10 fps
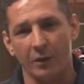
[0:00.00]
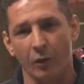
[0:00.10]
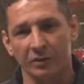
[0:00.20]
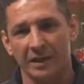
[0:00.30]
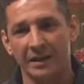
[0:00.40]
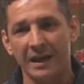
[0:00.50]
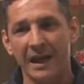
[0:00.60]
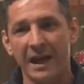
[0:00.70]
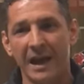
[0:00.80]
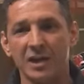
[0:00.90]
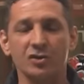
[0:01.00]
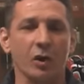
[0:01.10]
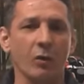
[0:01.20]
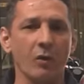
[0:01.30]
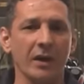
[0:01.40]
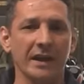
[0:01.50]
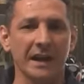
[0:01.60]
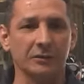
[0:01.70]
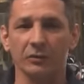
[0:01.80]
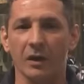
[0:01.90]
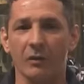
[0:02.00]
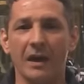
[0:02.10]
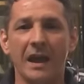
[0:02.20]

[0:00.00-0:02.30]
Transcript: R Golden é só com o Renato. Não.